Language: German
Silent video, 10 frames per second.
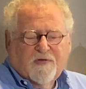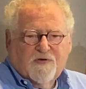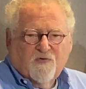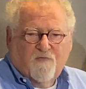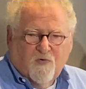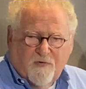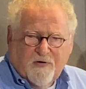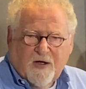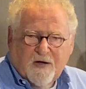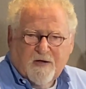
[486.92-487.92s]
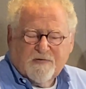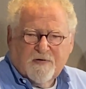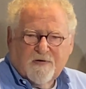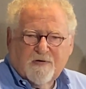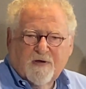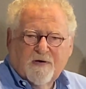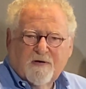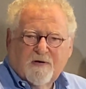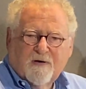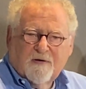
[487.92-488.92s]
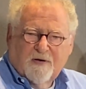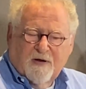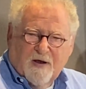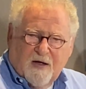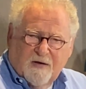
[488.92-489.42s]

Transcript: sowohl verankert sind in den